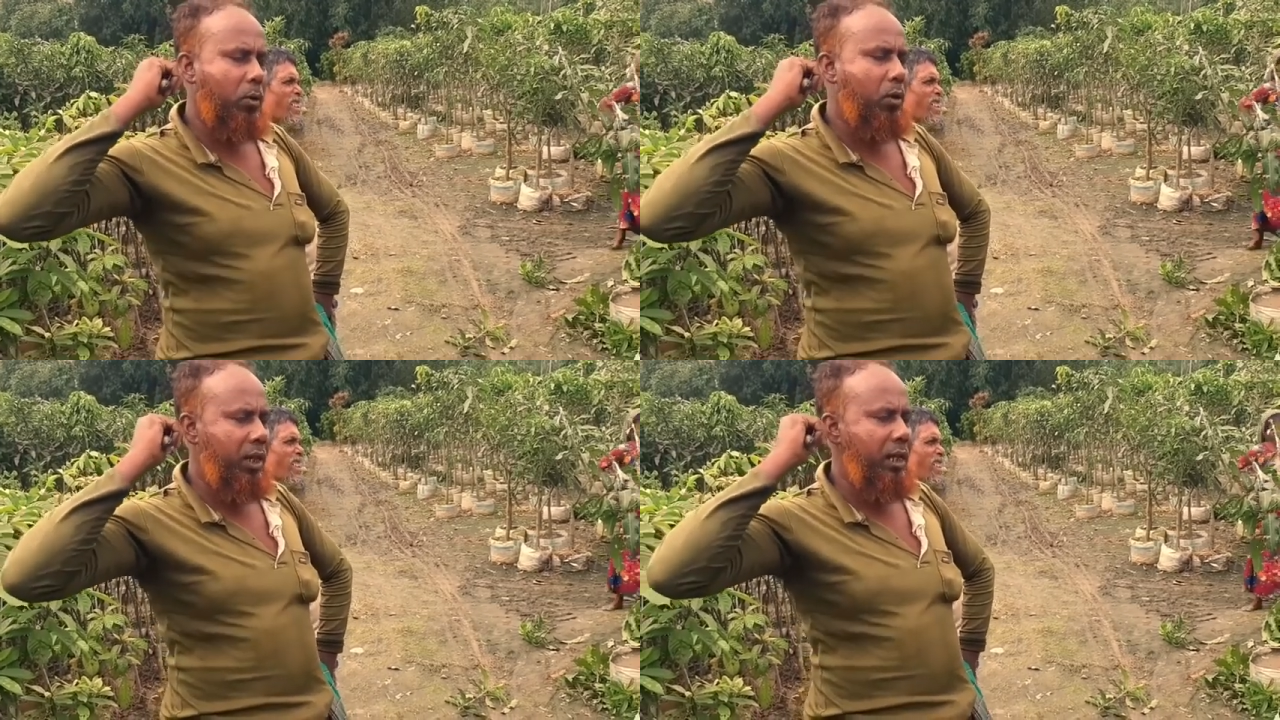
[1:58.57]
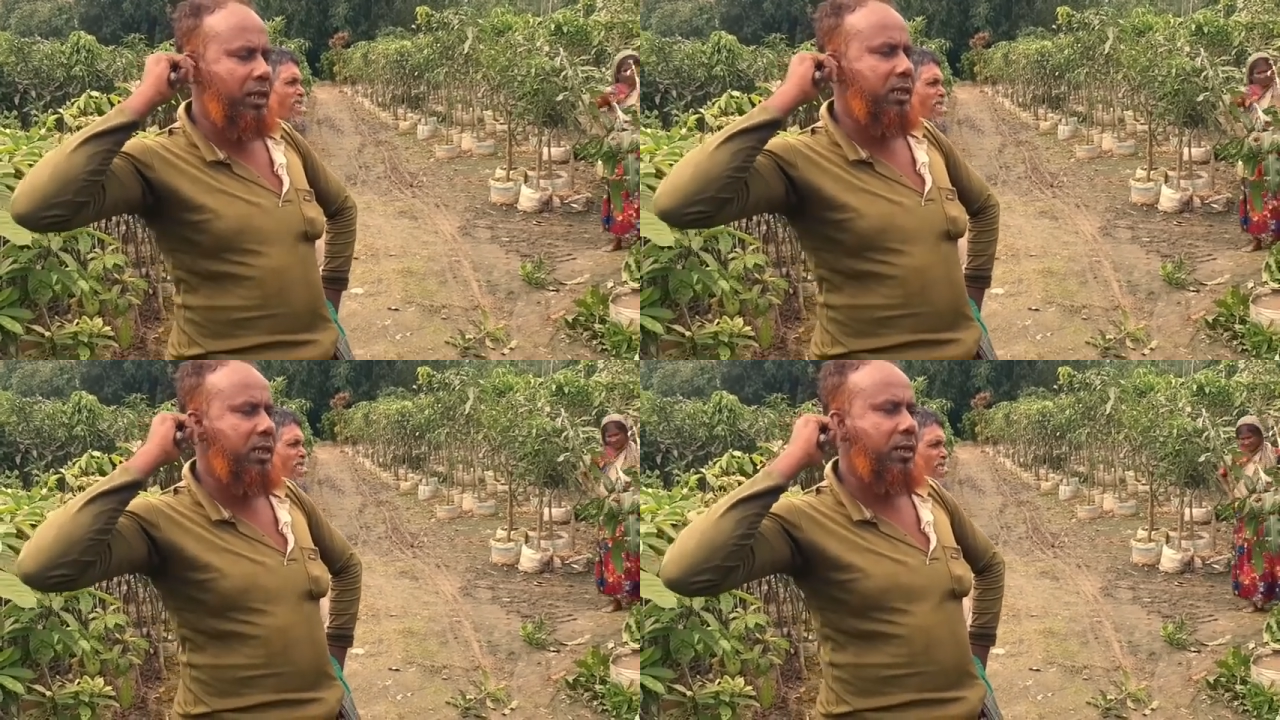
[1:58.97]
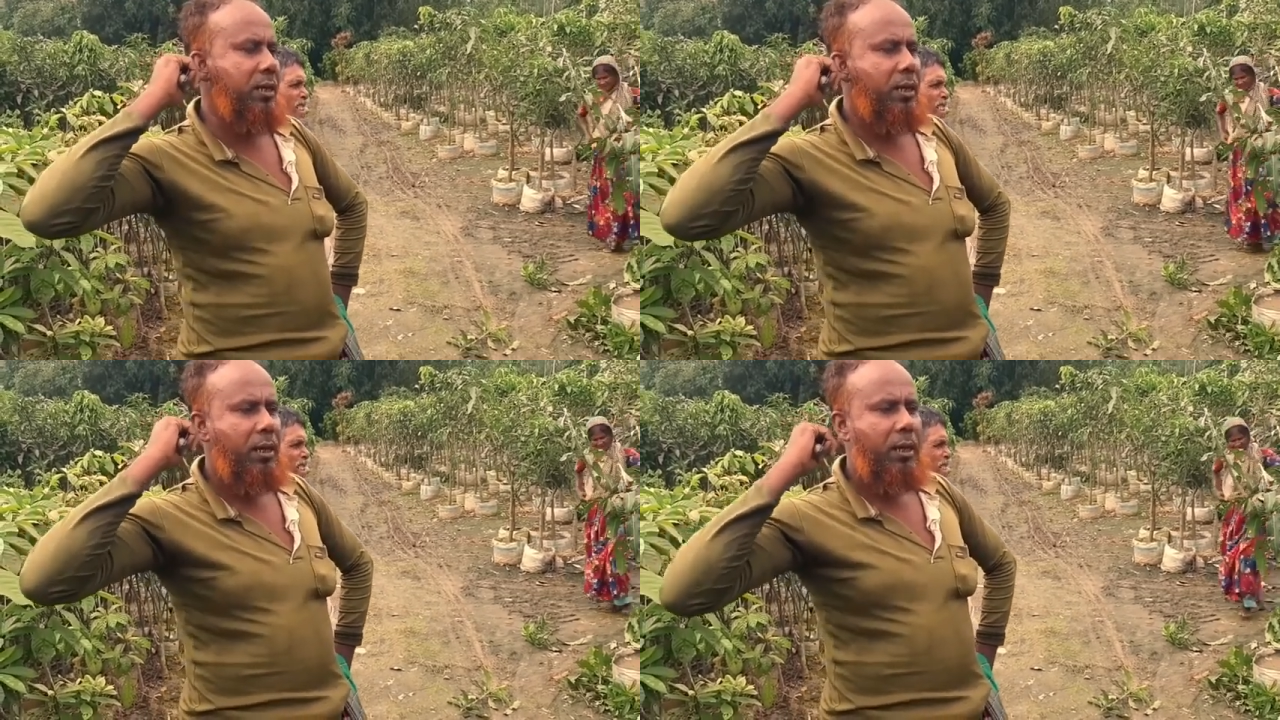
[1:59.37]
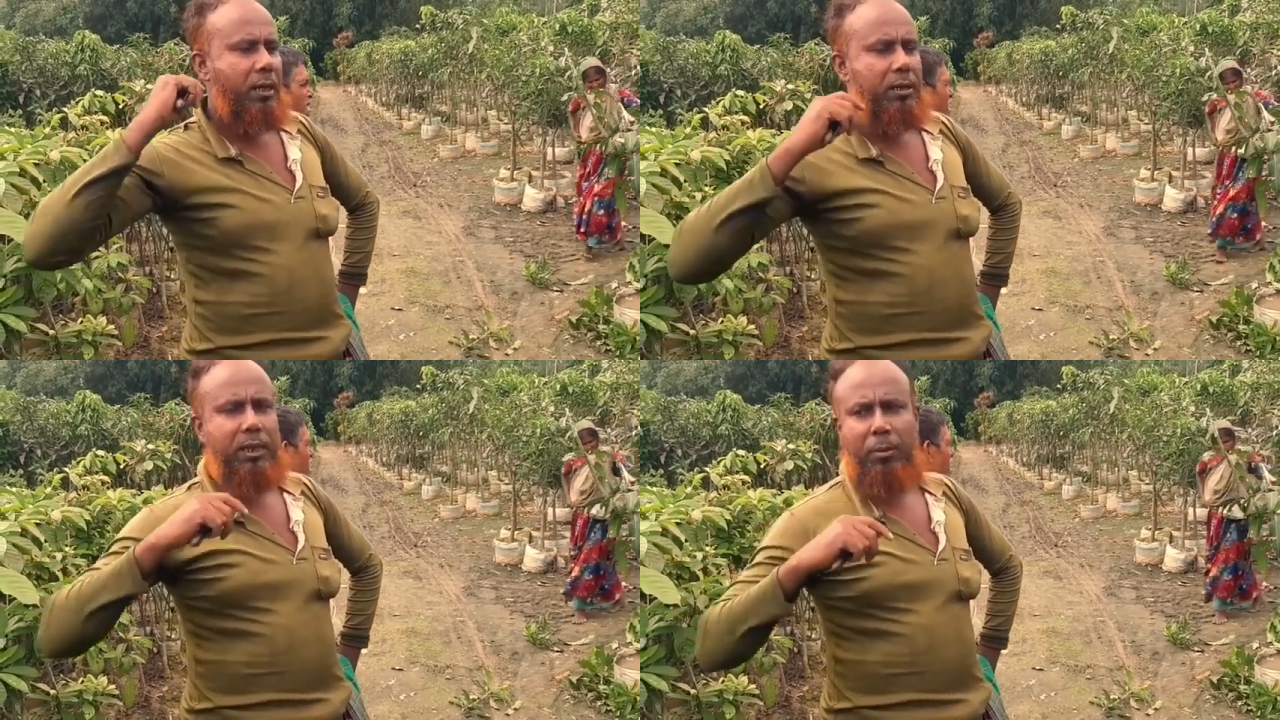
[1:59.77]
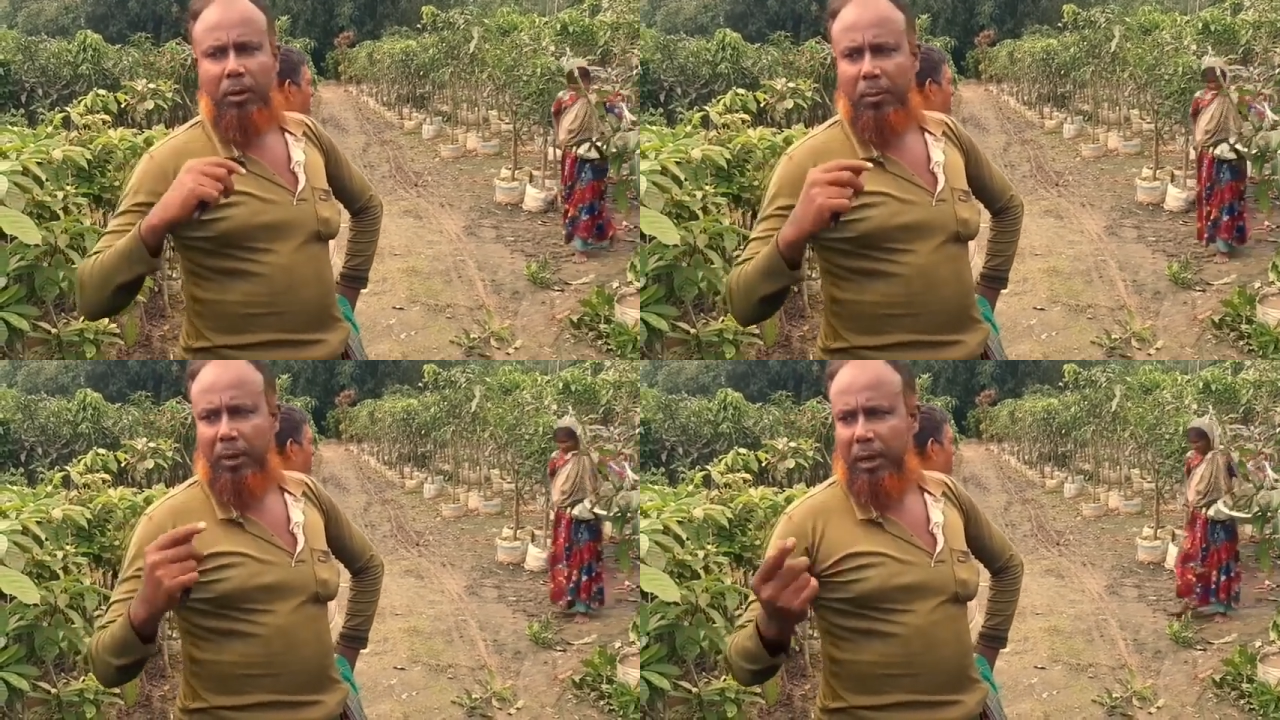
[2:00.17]
করে দেখছি যেমন
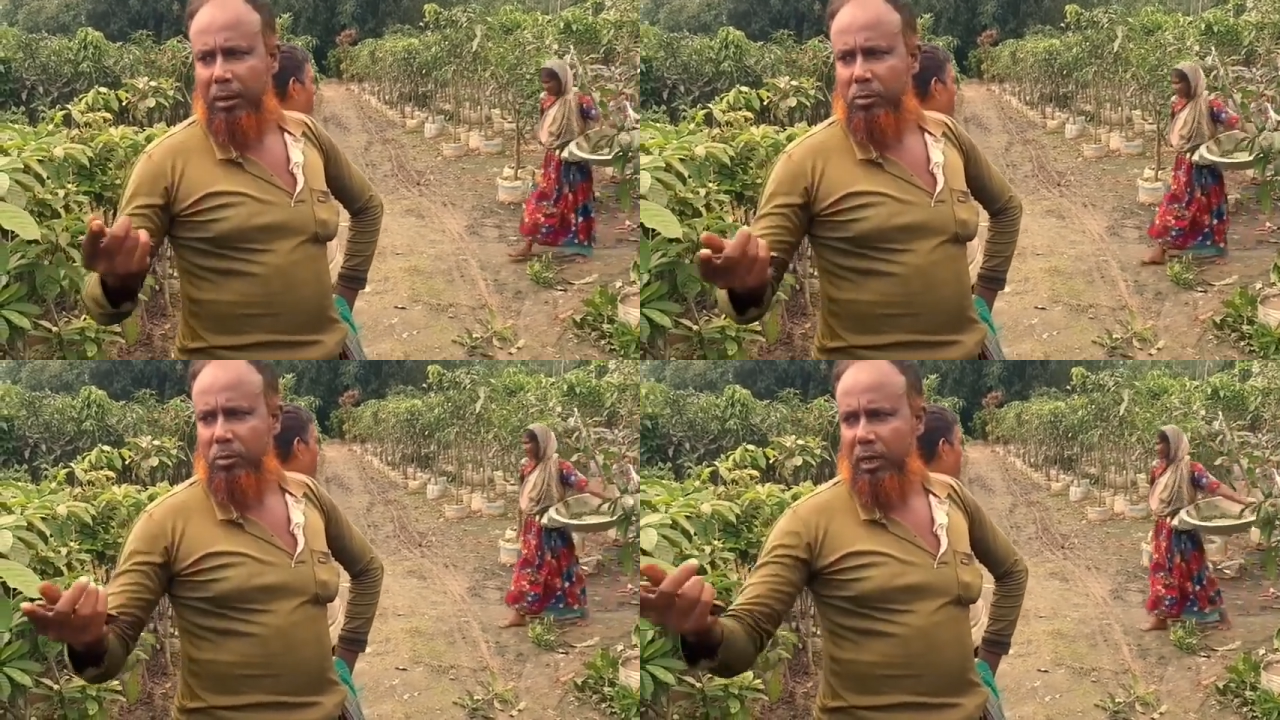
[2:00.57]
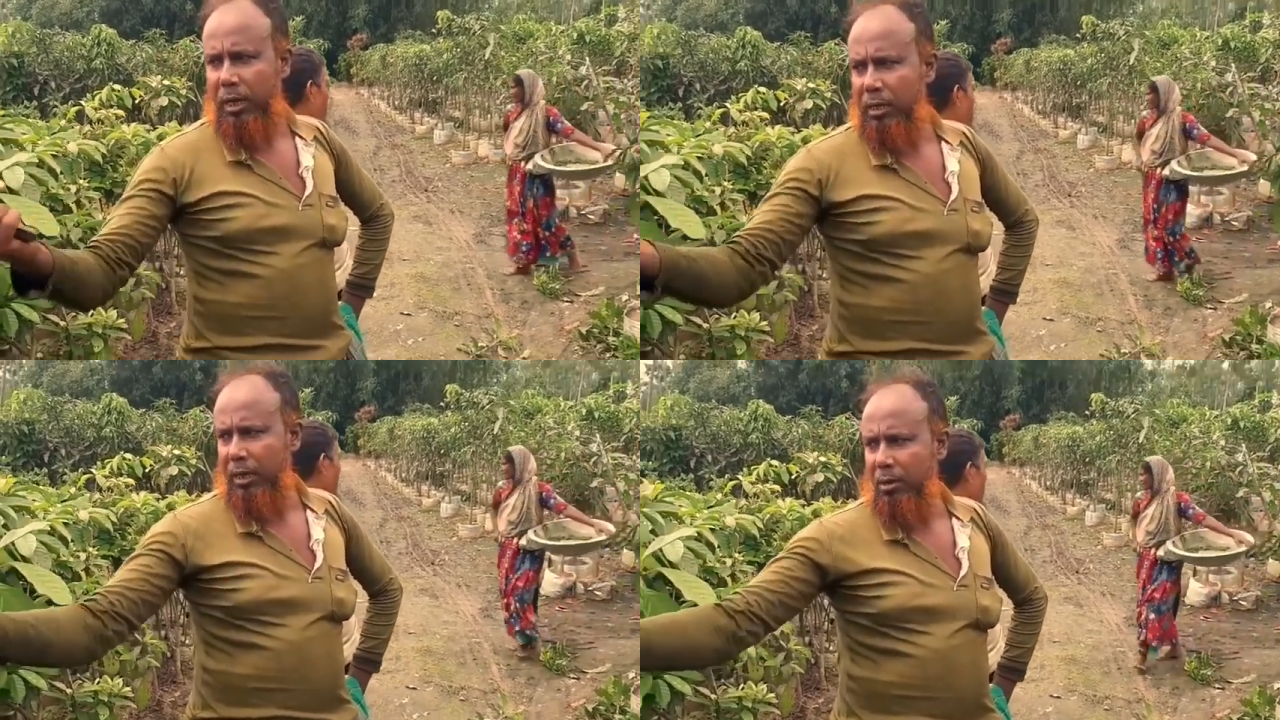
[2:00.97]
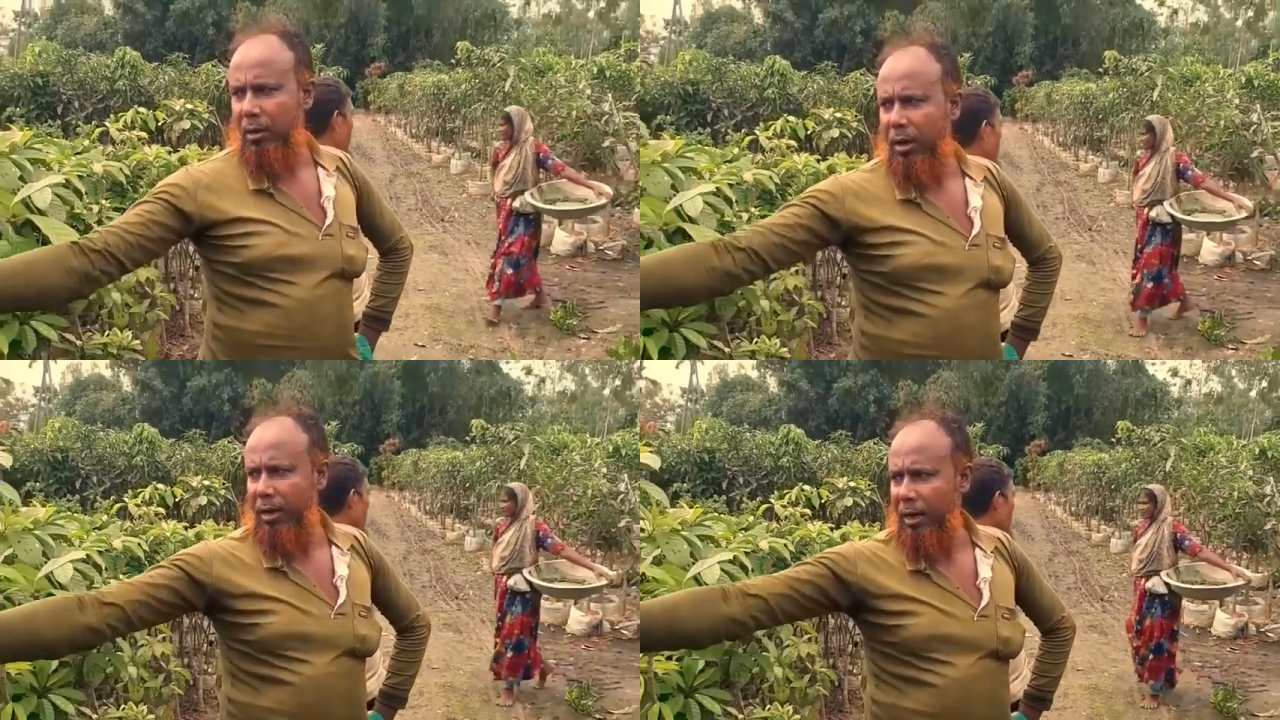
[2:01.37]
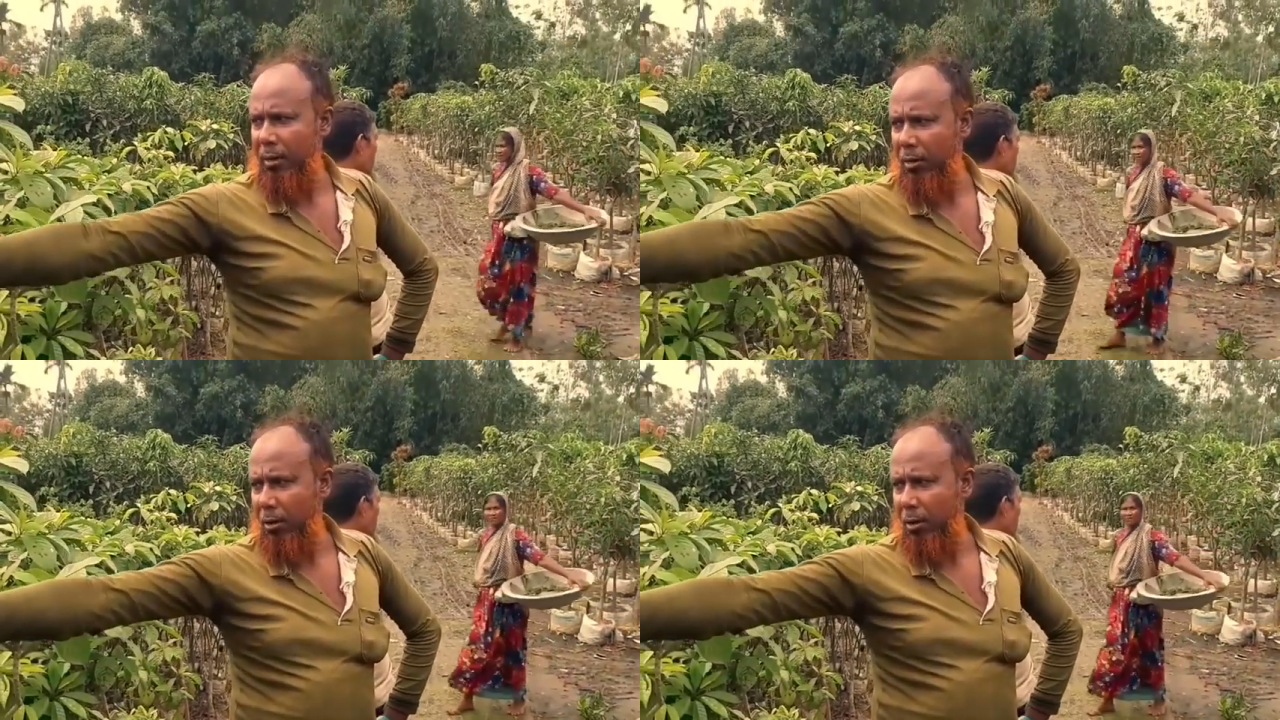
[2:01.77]
আমরা যদি এই যে ধরেন এটা হলো